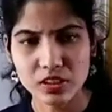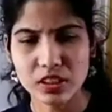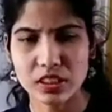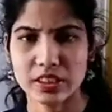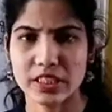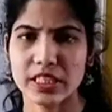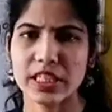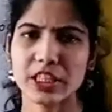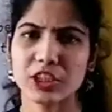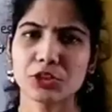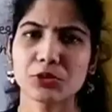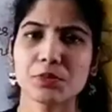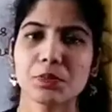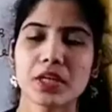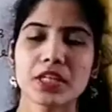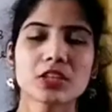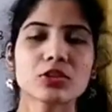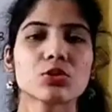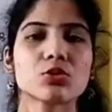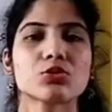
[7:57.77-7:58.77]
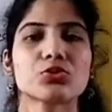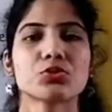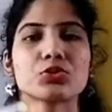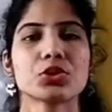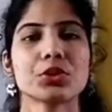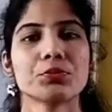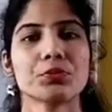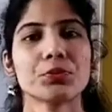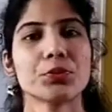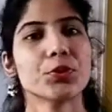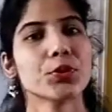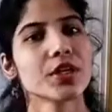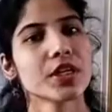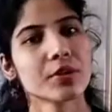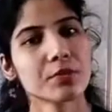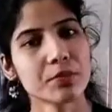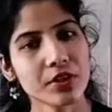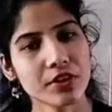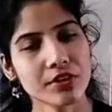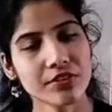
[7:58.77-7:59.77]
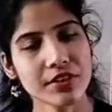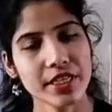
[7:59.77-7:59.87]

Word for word: negative part goes to the more number of